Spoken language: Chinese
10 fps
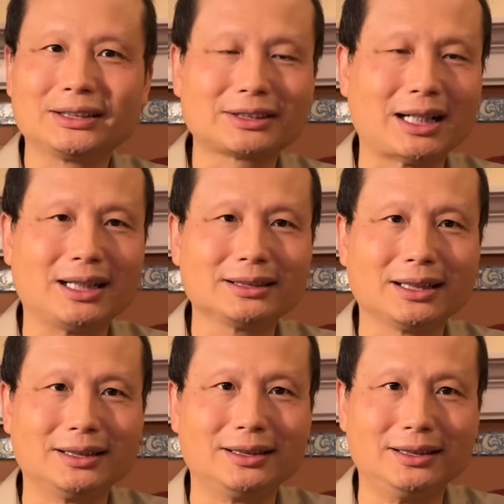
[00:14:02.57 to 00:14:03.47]
沙的
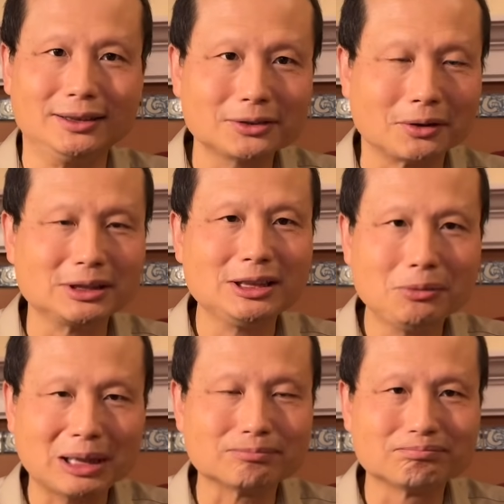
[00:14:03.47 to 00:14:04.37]
儿童医
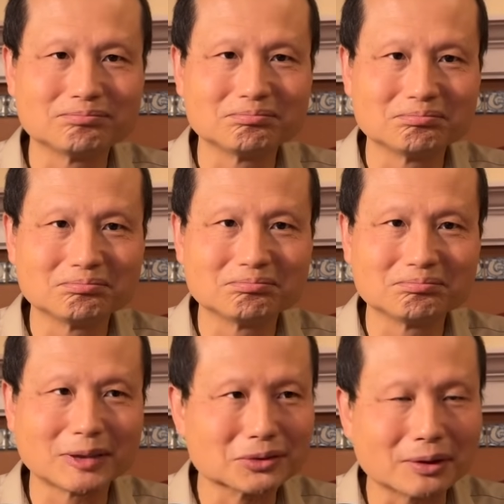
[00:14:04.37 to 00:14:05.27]
院，
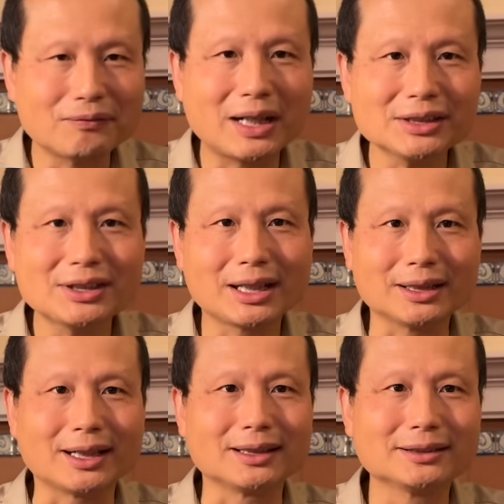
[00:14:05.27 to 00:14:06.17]
说发现
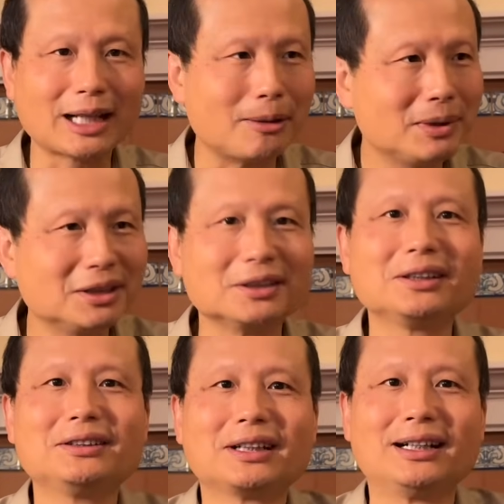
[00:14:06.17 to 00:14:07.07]
了他们的
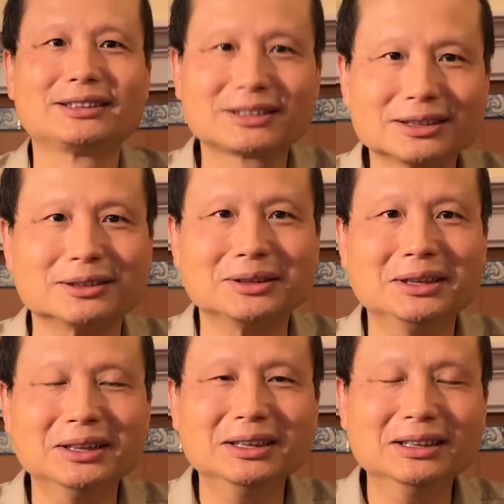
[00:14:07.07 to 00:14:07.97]
地下室
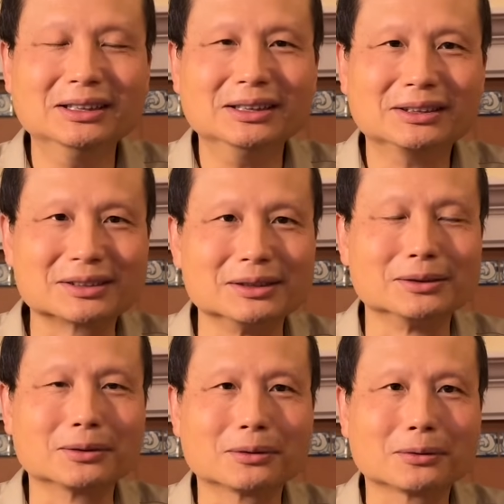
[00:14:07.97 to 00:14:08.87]

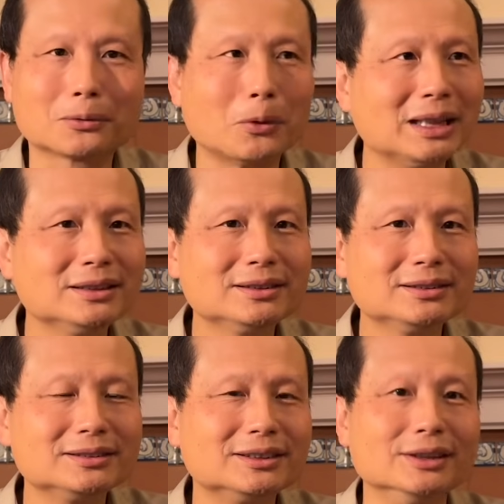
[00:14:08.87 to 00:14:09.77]
是关
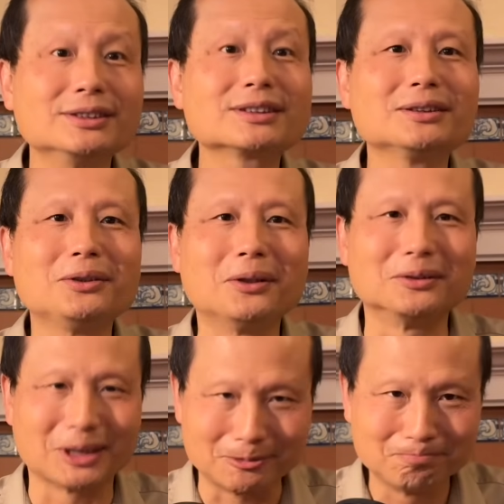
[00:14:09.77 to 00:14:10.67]
人质用
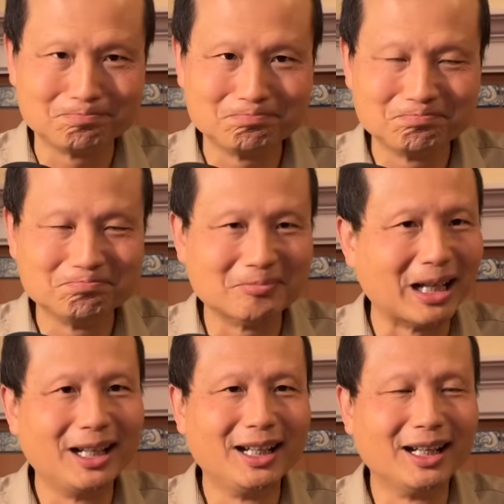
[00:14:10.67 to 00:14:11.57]
的，
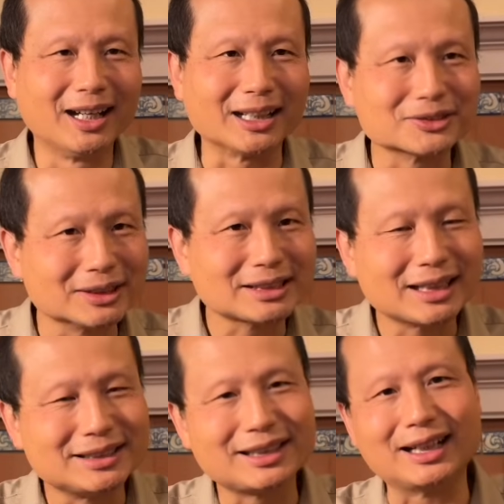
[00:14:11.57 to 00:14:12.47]
啊，说在
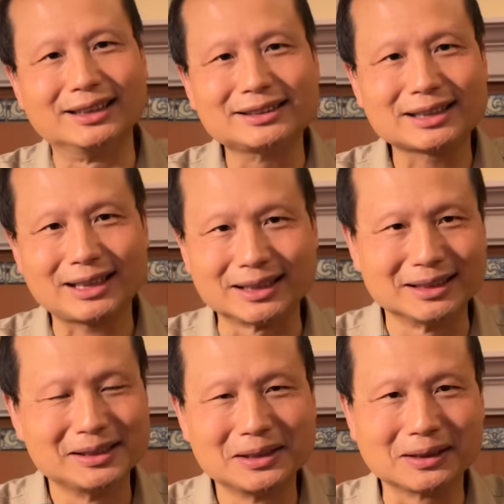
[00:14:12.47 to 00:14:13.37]
墙上
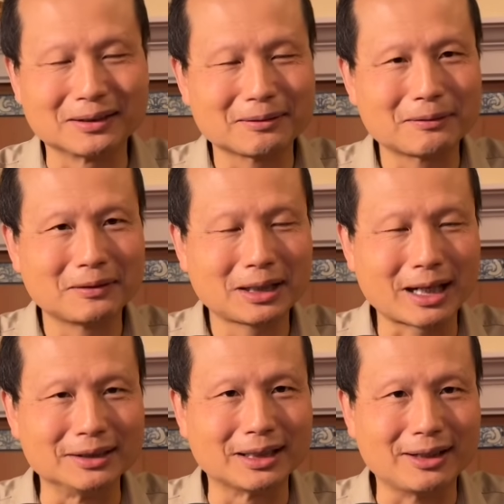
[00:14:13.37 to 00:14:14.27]
哎
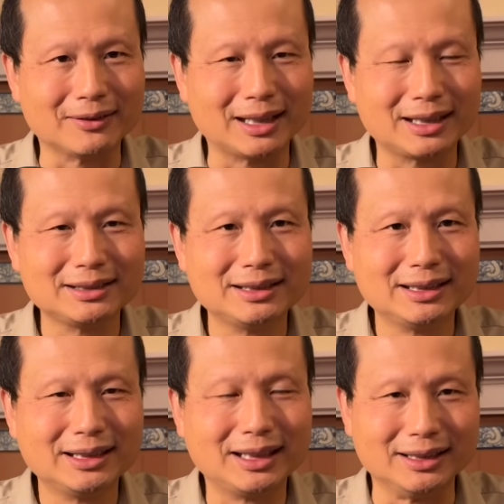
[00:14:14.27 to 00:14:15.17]
看到了。
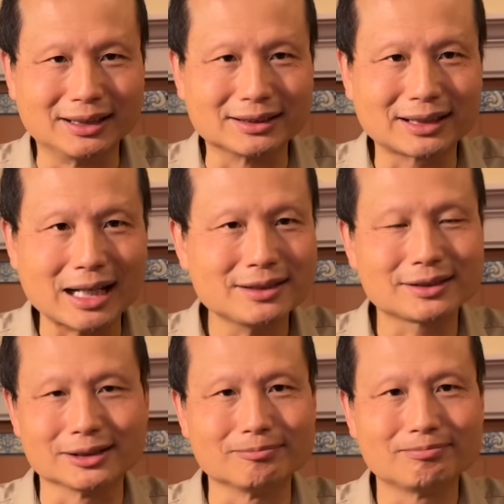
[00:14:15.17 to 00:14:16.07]
一个单子，